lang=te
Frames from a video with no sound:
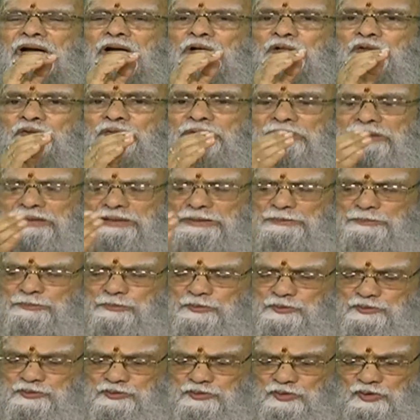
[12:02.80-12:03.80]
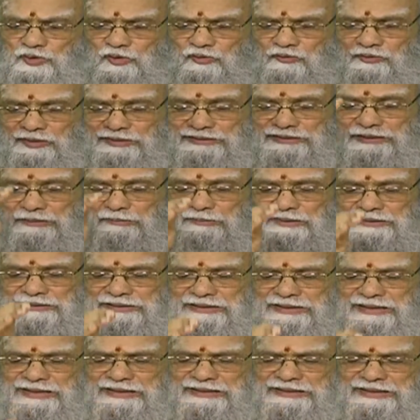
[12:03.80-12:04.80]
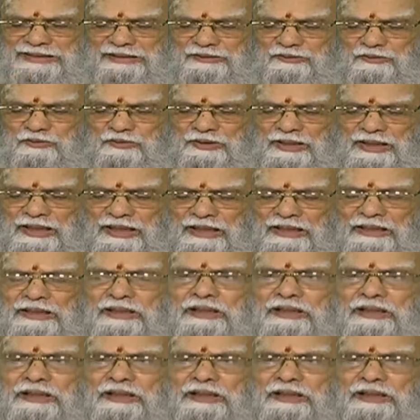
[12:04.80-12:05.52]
అటువంటి పుత్రులు వంద మంది కంటే కూడా